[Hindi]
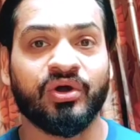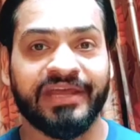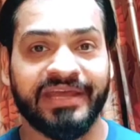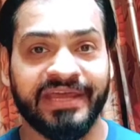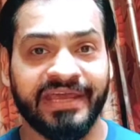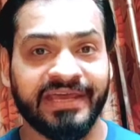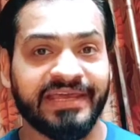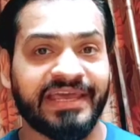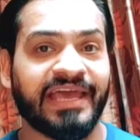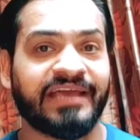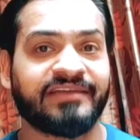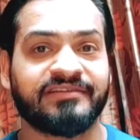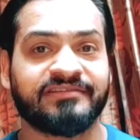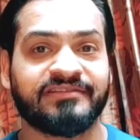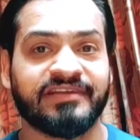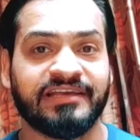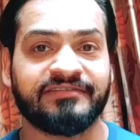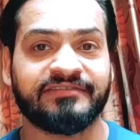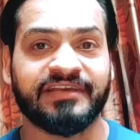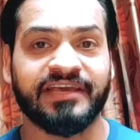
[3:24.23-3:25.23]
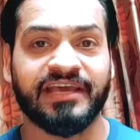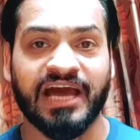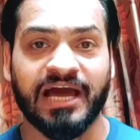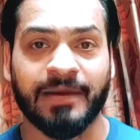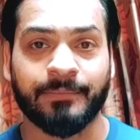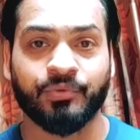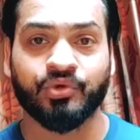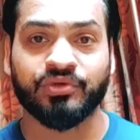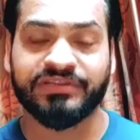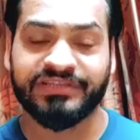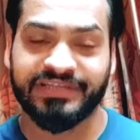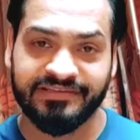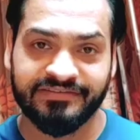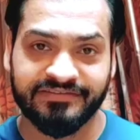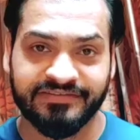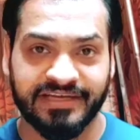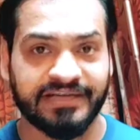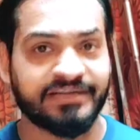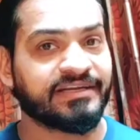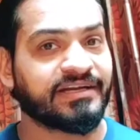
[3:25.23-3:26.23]
और एक एक्सरसाइज के आपको
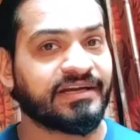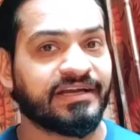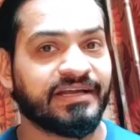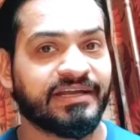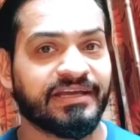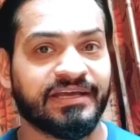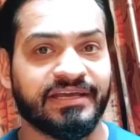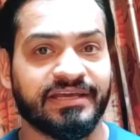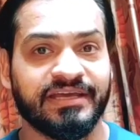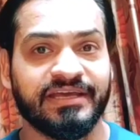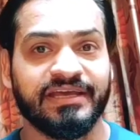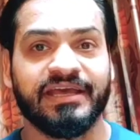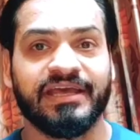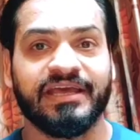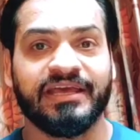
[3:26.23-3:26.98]
तीन सेट करने हैं